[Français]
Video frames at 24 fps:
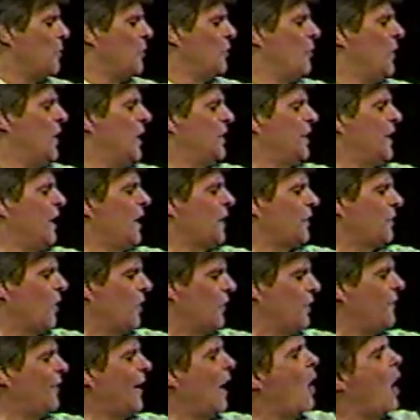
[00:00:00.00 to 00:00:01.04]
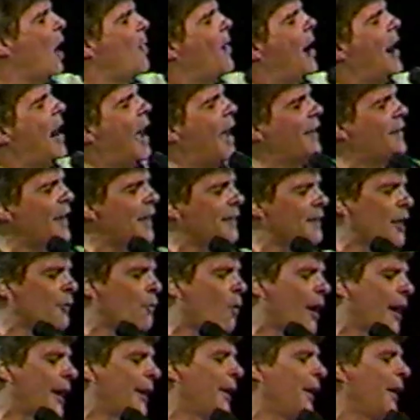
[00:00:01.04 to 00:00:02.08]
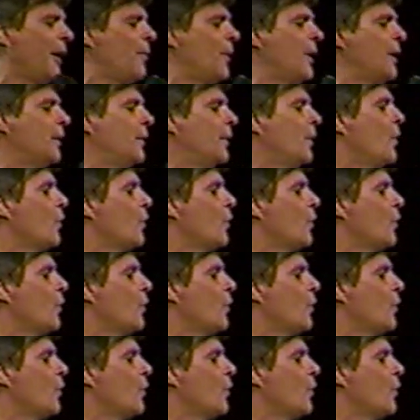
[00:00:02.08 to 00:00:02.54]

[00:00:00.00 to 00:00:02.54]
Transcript: Minuit 10, ça. Tu devrais avoir mal à la tête dans trois quarts d'heure, moi.